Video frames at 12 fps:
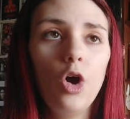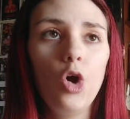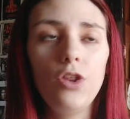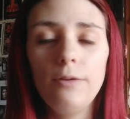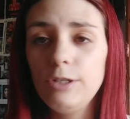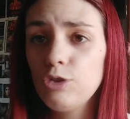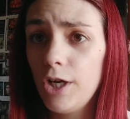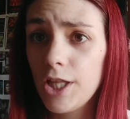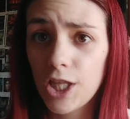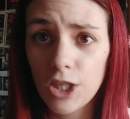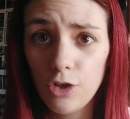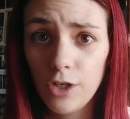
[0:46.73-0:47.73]
o de
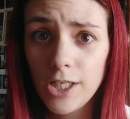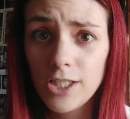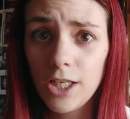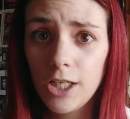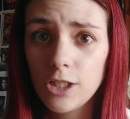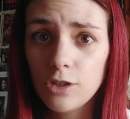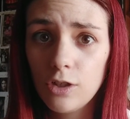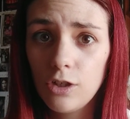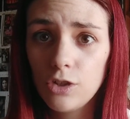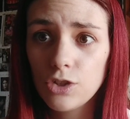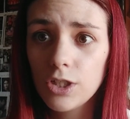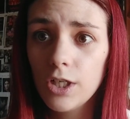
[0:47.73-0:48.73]
visualizaciones en
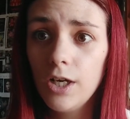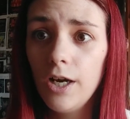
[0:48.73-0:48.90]
estos...